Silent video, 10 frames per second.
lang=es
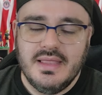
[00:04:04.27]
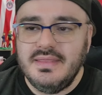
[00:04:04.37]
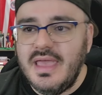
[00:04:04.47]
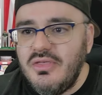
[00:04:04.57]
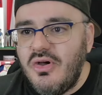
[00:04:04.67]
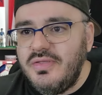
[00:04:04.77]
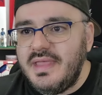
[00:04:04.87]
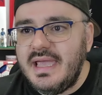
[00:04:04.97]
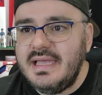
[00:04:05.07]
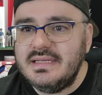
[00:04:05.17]
¿De
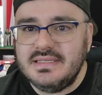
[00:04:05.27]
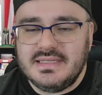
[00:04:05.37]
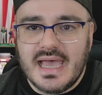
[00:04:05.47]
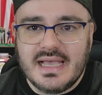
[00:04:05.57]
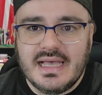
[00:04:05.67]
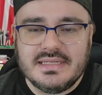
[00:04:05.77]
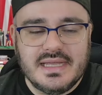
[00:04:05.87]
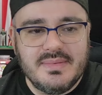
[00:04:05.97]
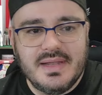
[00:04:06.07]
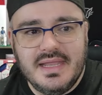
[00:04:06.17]
dónde sacas
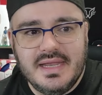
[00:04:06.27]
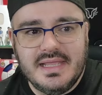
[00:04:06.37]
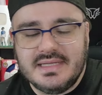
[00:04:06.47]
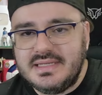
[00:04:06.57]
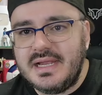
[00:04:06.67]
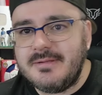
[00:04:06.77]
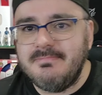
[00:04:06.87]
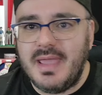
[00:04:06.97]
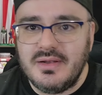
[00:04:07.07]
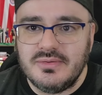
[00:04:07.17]
el venir y hacer
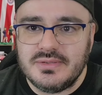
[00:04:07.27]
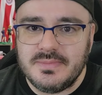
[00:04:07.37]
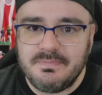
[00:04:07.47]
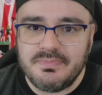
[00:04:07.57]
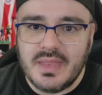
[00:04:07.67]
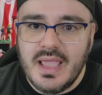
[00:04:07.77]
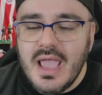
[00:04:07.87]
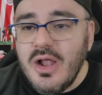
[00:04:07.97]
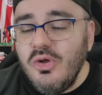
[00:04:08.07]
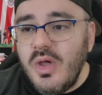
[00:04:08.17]
menos?
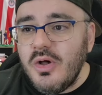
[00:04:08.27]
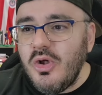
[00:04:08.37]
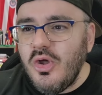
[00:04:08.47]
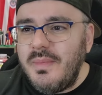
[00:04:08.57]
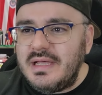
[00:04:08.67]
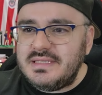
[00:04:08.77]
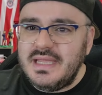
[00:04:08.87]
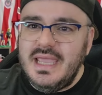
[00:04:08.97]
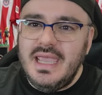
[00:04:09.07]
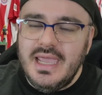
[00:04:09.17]
Luego lo más
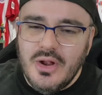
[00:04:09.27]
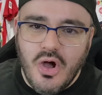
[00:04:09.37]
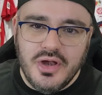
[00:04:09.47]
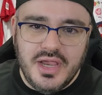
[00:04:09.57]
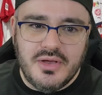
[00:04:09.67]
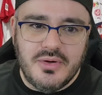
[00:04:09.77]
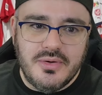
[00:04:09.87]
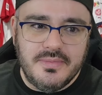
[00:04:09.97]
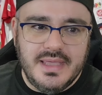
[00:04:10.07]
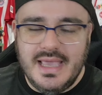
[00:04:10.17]

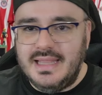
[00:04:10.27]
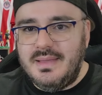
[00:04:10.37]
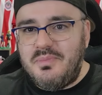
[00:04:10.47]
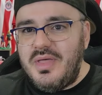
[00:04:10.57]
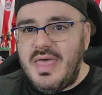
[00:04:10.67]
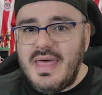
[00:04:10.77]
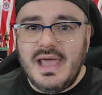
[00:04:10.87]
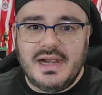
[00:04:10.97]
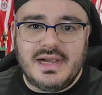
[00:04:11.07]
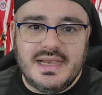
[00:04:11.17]
irónico y que te puede
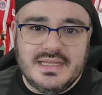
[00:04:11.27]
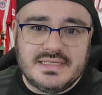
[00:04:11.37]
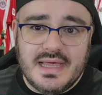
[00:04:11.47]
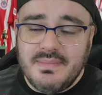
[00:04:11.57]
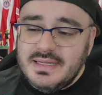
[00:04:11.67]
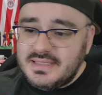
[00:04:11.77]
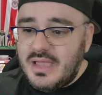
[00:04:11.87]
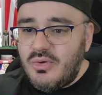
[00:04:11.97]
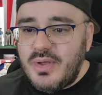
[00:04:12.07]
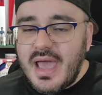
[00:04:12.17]
dar risa más
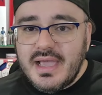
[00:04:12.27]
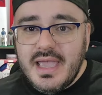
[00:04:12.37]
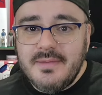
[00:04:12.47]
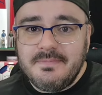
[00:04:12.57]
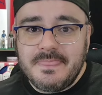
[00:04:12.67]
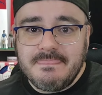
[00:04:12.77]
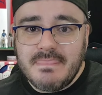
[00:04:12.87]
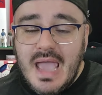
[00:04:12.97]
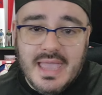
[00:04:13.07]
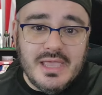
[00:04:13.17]
que coraje,
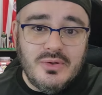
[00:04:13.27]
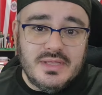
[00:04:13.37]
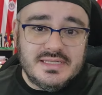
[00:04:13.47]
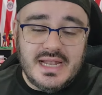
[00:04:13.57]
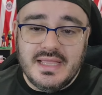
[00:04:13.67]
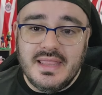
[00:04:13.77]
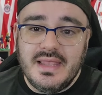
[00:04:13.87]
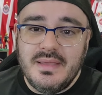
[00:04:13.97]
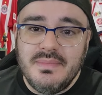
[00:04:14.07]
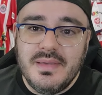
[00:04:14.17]
ayer lo decía alguien en
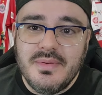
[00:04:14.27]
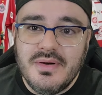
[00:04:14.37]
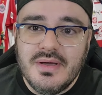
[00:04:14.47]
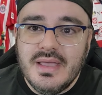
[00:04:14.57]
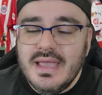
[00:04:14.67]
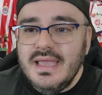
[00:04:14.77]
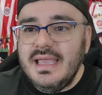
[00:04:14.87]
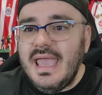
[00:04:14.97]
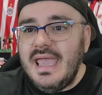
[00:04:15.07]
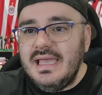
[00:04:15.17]
el en vivo,
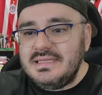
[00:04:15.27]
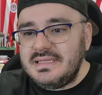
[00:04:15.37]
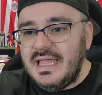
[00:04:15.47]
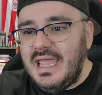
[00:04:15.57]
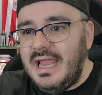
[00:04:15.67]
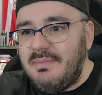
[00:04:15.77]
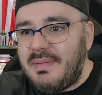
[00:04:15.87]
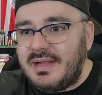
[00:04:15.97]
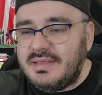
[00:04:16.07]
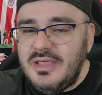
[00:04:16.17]
que es el
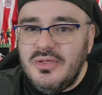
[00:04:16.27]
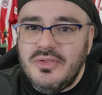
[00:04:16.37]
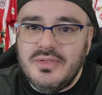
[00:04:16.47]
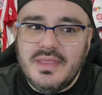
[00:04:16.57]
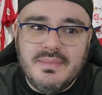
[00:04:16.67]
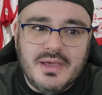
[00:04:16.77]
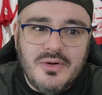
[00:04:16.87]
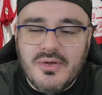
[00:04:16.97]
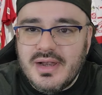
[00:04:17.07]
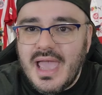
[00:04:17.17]
partido donde
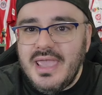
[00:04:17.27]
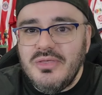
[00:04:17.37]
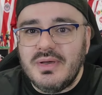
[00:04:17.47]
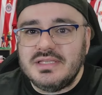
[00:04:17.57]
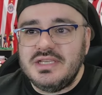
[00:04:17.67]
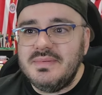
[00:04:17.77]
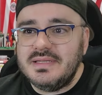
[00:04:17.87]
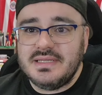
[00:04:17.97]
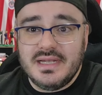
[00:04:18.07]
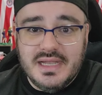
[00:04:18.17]
mejor le ha ido a
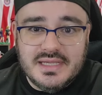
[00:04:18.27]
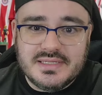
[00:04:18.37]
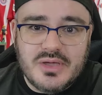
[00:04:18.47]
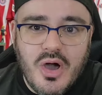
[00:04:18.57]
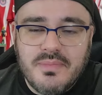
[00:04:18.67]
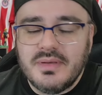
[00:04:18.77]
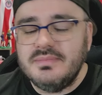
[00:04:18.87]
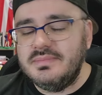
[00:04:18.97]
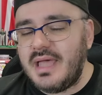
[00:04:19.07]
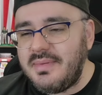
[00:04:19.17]
Chivas en League's Cup.
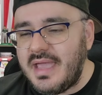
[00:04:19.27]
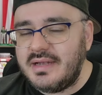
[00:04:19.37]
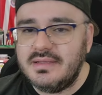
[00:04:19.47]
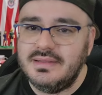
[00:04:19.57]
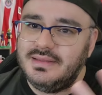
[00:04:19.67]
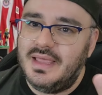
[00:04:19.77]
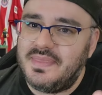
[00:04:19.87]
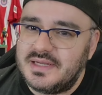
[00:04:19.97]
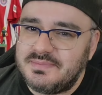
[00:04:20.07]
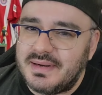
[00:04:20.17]
Está bien, de
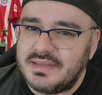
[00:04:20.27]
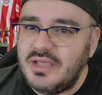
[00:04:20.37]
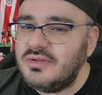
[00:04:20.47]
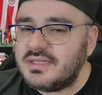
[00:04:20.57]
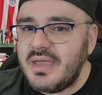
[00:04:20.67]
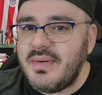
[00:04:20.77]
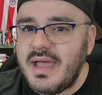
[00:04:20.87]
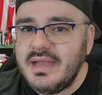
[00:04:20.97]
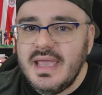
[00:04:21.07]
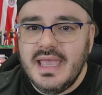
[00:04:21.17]
tres partidos que
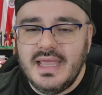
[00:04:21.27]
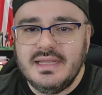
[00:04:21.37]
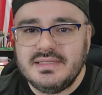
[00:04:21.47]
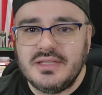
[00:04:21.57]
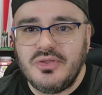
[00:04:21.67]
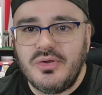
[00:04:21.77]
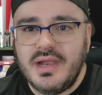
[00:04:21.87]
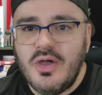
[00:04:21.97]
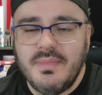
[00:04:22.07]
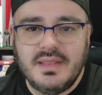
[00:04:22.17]
van en este
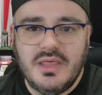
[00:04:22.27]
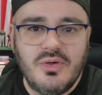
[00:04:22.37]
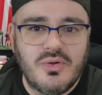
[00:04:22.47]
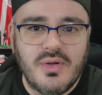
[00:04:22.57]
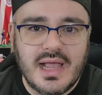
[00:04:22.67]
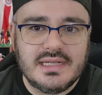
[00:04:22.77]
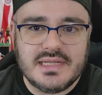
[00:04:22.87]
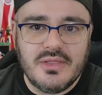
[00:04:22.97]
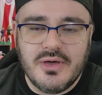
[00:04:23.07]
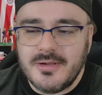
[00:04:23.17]
torneo metido con
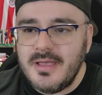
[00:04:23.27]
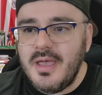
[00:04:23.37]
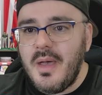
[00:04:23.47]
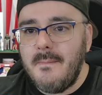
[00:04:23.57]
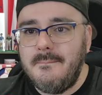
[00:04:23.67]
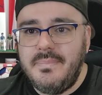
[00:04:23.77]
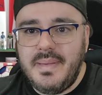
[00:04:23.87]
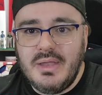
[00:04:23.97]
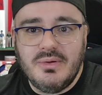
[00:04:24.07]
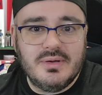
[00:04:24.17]
calzador.
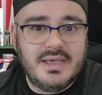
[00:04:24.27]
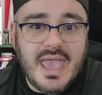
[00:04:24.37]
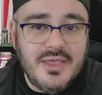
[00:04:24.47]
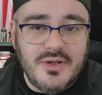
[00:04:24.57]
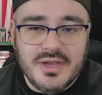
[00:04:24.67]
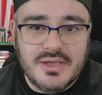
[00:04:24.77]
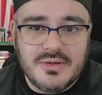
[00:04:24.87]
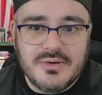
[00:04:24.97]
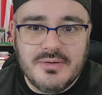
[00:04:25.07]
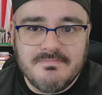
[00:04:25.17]
Pero qué
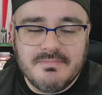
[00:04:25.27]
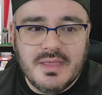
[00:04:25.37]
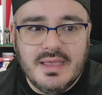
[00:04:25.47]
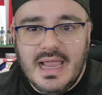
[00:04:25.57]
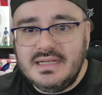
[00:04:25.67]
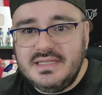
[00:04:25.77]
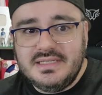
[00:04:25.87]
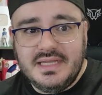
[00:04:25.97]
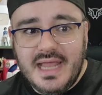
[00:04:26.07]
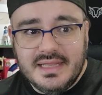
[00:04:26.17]
irónico, ¿no? El
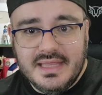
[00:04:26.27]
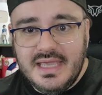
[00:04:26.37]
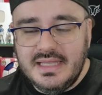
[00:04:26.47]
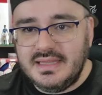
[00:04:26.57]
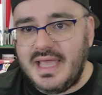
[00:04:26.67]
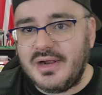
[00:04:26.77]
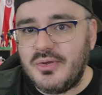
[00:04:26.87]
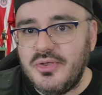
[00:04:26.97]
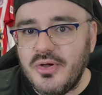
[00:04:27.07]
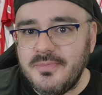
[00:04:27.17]
Cincinnati te
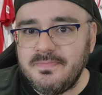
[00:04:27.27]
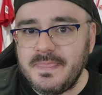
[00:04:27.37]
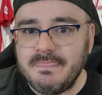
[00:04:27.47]
arrolló.